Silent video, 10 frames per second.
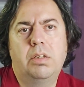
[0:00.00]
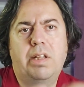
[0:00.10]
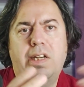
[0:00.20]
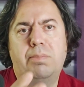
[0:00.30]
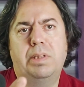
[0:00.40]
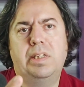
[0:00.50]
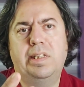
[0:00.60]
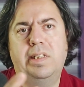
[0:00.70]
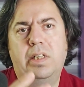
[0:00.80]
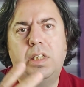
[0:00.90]

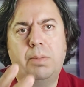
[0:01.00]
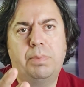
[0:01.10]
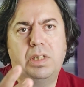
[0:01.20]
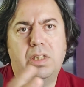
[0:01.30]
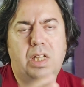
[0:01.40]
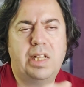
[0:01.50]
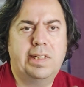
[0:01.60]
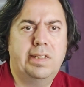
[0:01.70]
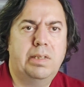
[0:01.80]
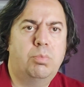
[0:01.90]
taramanızı yaptırın.
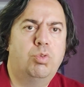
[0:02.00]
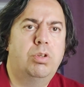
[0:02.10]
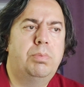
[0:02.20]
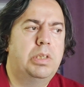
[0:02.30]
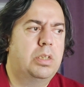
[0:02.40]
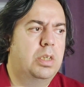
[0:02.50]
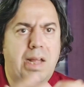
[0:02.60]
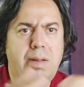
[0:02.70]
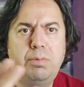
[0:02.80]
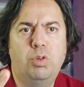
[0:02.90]
Aslında burada bir
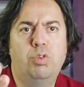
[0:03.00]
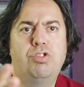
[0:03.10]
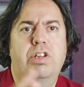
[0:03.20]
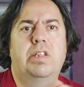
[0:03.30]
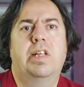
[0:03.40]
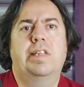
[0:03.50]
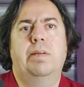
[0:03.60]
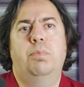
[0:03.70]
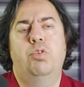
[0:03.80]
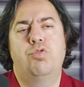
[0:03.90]
terminoloji hatası
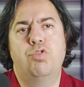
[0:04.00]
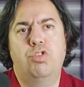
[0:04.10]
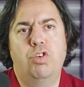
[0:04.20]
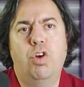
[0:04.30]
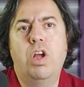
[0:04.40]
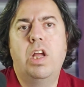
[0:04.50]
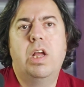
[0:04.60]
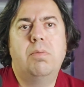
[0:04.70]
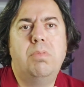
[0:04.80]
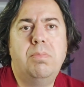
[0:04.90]
yapılıyor. Çünkü
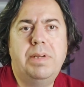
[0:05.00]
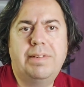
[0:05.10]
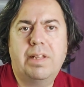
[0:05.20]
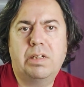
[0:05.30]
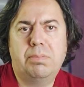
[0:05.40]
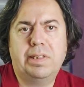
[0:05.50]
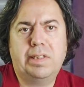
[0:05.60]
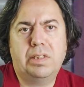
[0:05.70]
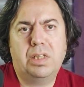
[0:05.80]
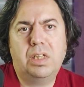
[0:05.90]
meme
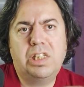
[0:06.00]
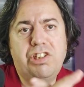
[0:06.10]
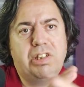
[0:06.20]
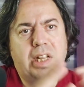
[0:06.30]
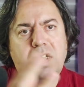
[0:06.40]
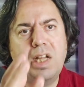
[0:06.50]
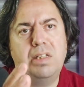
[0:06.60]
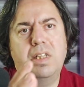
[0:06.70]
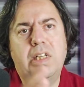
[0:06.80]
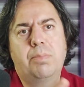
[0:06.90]
taramasına kişiler
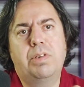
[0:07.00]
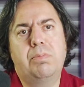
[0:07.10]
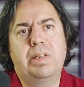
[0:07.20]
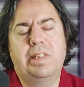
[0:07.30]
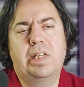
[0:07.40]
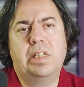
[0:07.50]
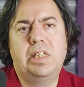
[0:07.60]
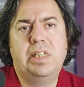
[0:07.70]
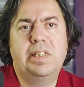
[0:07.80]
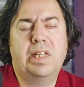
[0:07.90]
kendileri yaptırmazlar.
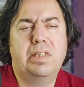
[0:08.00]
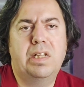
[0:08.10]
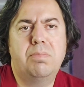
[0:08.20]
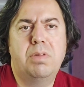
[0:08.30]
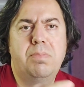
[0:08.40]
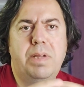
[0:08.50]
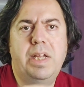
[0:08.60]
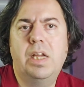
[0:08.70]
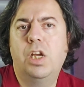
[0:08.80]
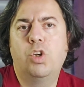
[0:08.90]
İnsanlar
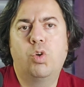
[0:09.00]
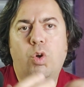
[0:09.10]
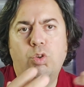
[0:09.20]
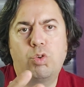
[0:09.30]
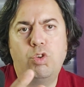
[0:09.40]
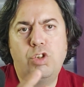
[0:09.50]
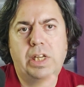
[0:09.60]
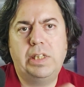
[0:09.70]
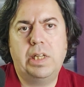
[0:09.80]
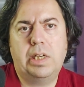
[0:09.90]
meme
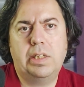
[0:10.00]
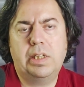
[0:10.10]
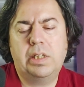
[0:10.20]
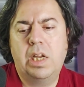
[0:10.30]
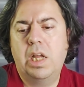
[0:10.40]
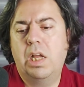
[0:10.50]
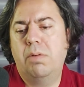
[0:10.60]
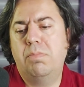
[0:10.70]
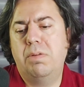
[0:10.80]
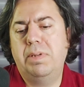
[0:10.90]
kontrolüne giderler.
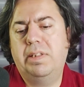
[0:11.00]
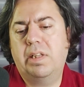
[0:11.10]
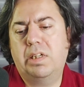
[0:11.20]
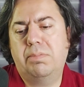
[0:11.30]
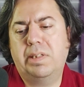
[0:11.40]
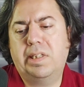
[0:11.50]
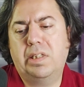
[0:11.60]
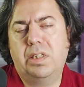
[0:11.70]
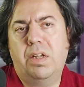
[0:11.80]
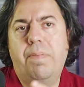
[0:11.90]
Meme
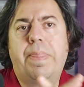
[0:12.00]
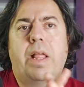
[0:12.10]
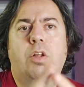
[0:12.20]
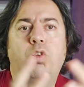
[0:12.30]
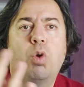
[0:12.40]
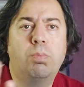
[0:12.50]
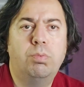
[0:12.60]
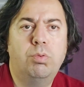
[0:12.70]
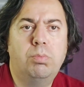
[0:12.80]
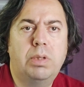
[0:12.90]
taramasını
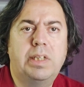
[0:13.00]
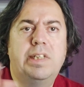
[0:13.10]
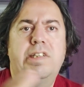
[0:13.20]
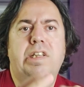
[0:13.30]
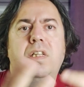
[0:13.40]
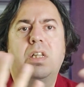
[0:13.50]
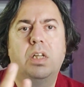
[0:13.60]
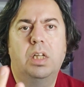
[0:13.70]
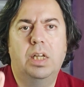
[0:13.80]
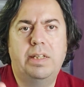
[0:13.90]
toplumlar için
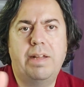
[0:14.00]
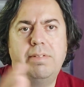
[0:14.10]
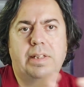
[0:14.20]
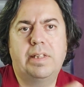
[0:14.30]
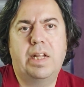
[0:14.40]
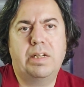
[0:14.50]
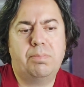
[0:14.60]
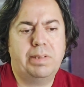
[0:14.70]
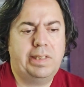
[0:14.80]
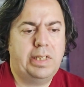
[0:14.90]
devletler
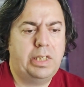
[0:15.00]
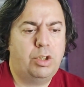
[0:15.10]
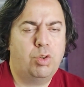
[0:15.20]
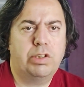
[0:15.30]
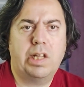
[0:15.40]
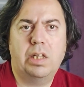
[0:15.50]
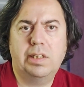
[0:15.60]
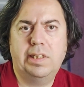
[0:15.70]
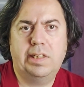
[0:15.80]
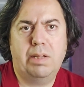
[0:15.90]
yapması gerekiyor.
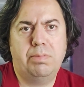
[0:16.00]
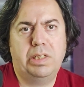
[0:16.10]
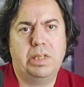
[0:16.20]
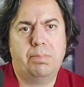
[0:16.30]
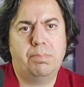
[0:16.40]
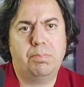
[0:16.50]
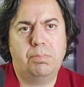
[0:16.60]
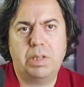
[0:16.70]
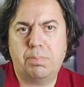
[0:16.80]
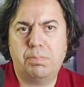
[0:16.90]
Sağlık sistemleri yap,
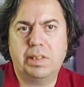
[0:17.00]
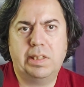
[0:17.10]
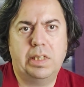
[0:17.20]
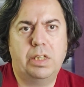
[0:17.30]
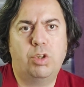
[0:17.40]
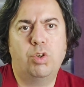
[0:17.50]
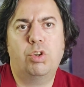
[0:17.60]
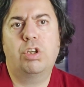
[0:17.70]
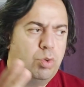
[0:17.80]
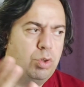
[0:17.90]
yapması
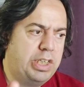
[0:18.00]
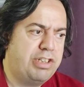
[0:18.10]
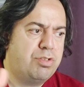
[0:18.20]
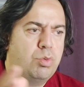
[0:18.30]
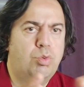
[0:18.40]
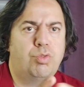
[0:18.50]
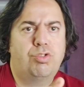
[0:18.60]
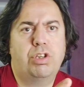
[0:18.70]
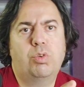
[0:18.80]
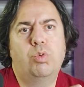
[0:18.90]
gerekiyor. Türkiye için
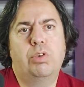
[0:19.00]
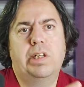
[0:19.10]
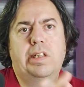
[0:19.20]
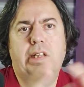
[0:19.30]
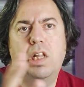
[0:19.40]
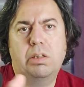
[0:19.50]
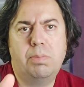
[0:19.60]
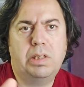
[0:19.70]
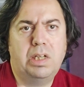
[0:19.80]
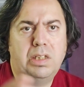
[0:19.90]
konuşacak olursak Sağlık
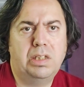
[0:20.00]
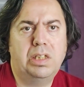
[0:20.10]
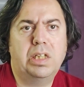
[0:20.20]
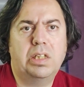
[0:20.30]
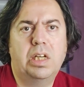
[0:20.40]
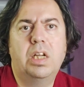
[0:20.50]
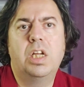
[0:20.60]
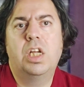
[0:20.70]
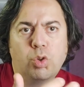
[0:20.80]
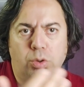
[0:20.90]
Bakanlığı ya da
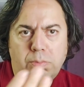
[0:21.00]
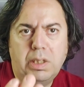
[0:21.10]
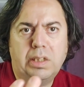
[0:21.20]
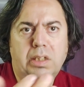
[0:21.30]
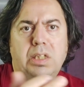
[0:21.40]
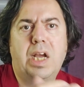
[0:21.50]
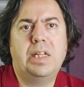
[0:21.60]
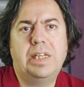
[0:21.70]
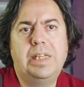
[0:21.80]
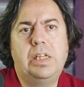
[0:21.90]
kurumların
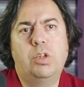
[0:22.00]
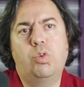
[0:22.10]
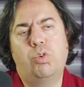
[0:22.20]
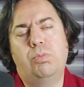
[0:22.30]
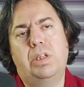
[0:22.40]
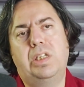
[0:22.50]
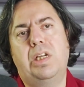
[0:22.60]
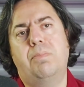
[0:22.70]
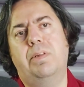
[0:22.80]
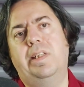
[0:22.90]
yani ilgili kurumların
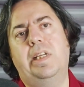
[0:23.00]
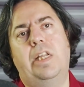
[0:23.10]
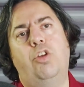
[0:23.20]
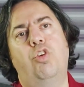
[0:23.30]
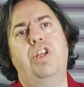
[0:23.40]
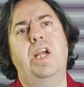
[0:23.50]
yapması gerekiyor.